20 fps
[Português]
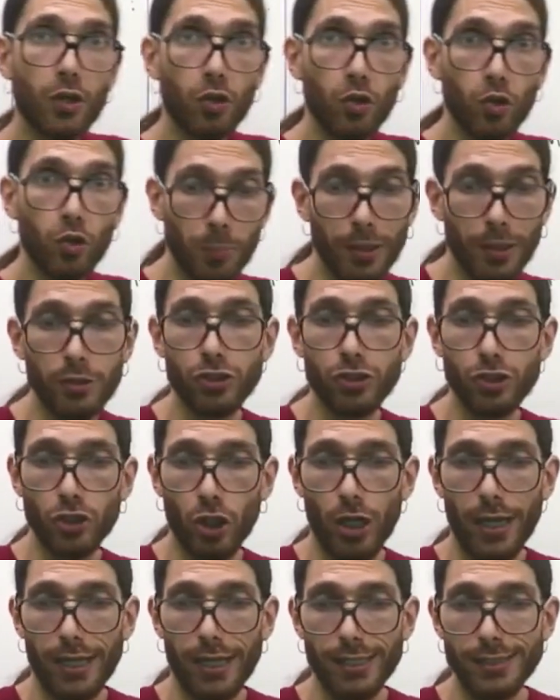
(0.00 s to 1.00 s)
o número de
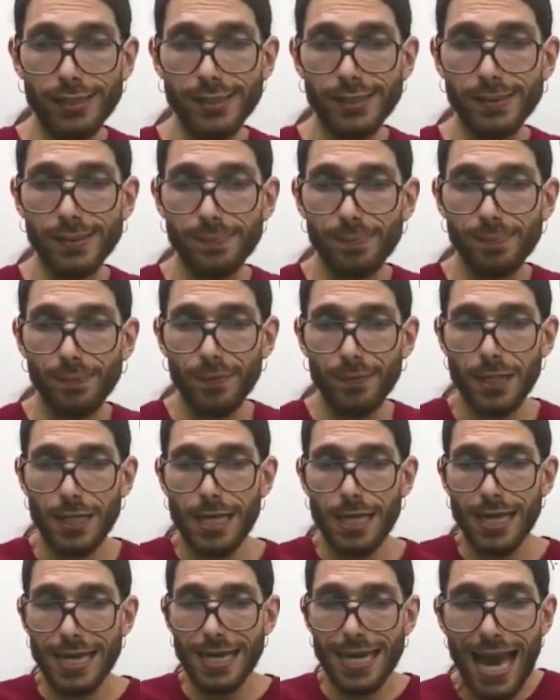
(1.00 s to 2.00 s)
horas,
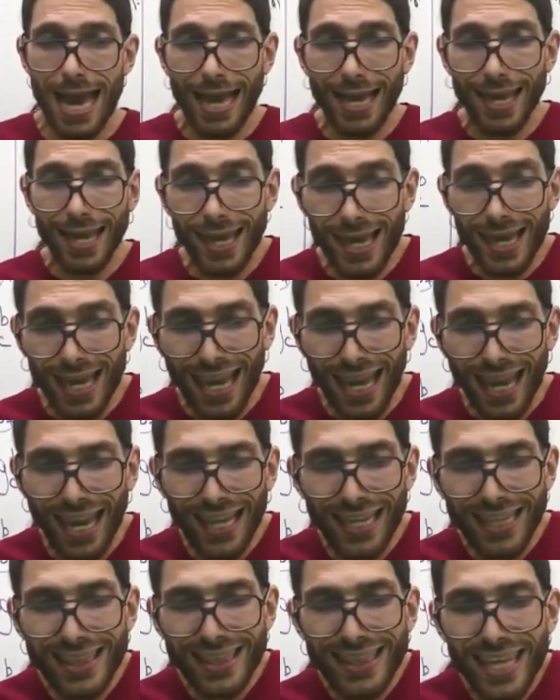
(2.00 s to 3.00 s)
e aí
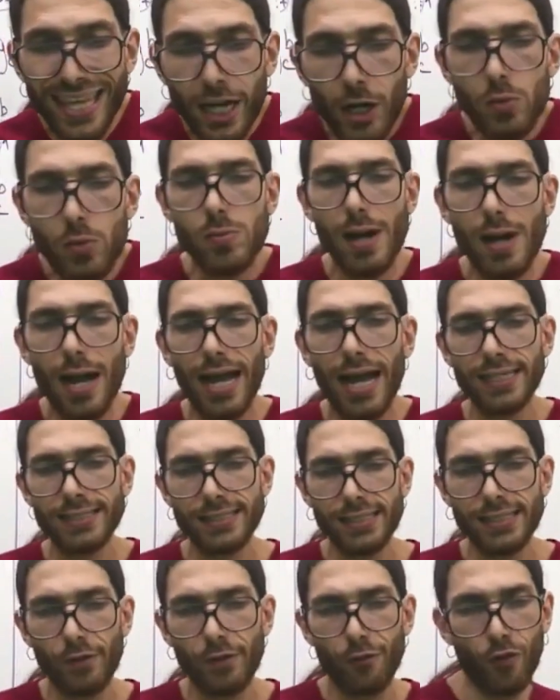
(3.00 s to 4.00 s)
ele deu
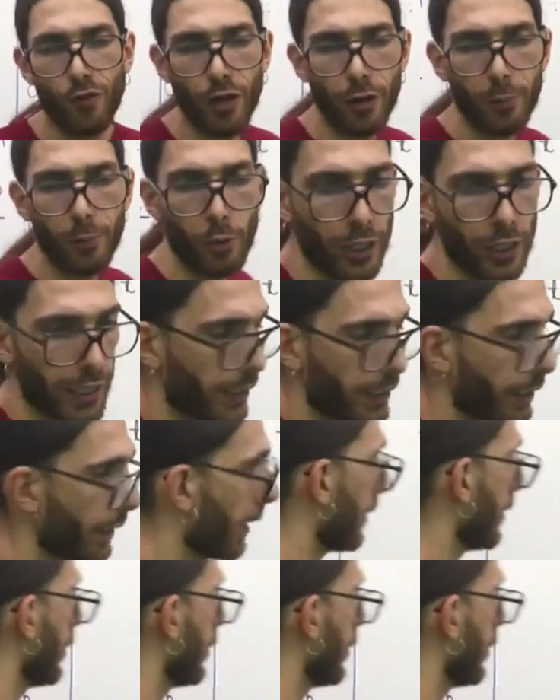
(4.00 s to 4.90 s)
essa formulinha.